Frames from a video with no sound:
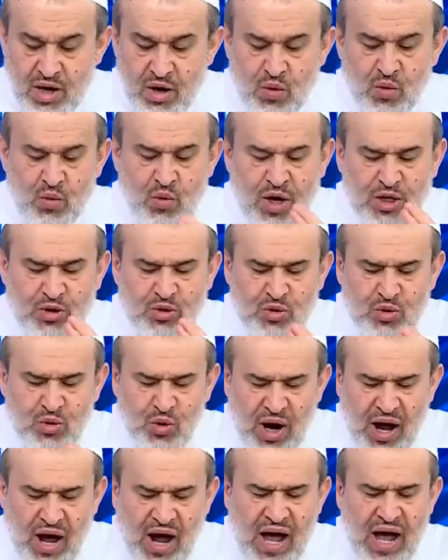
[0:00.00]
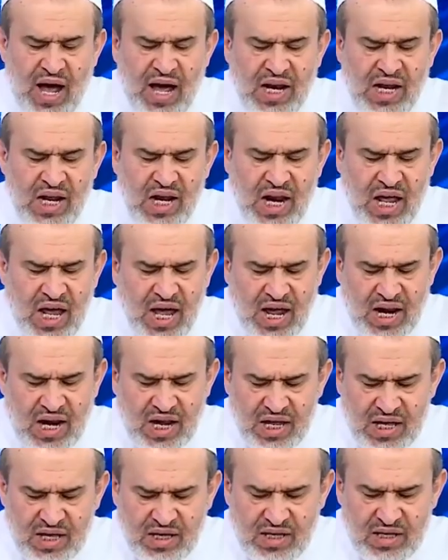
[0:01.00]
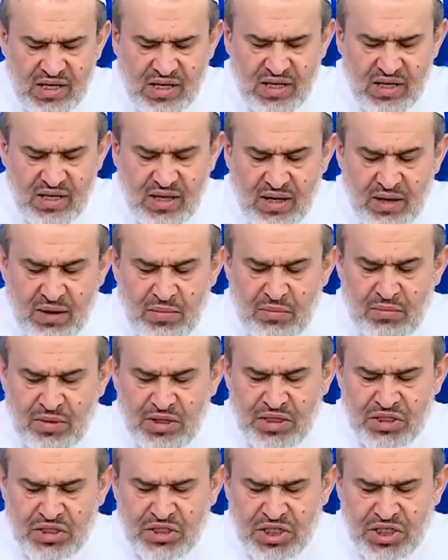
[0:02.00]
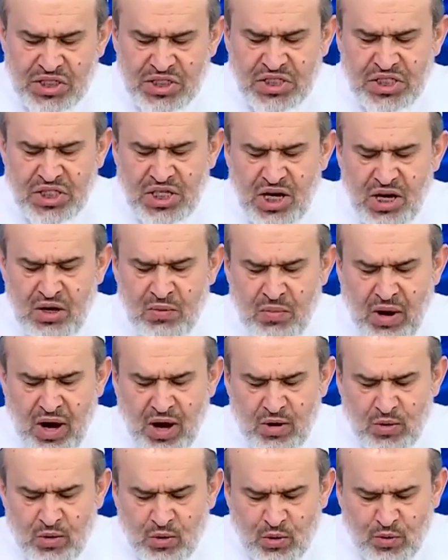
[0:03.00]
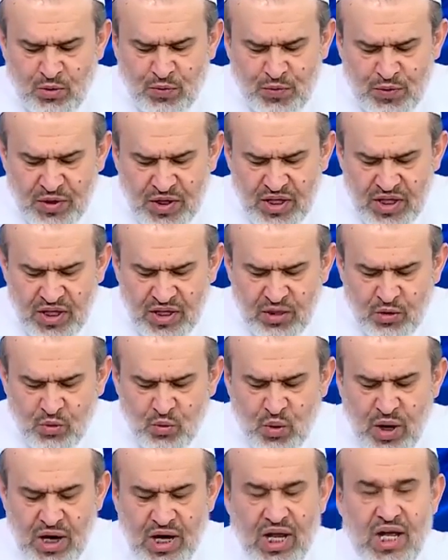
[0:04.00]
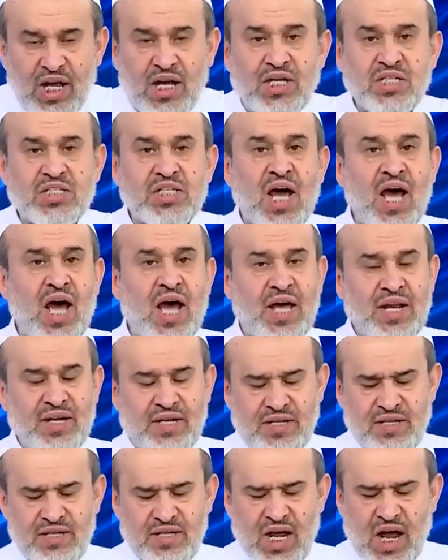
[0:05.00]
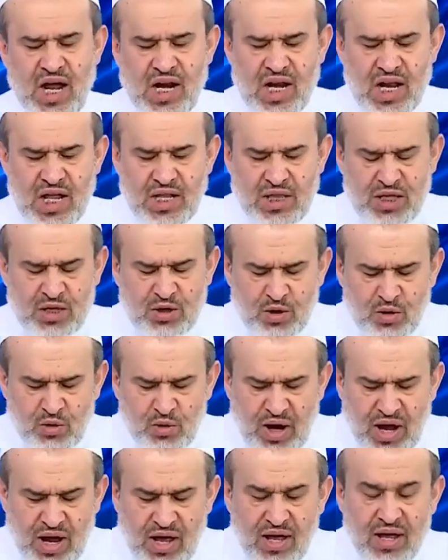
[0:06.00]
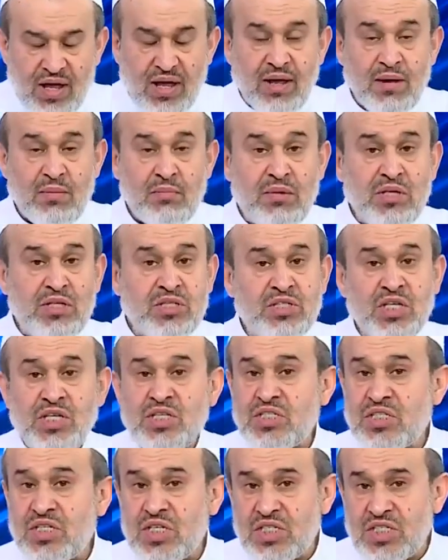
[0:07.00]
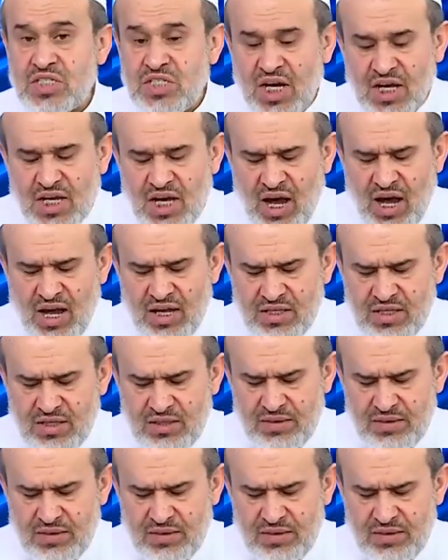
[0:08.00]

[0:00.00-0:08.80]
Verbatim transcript: والدعاء للخلق من جنس المعروف والإحسان الذي هو من جنس الزكاة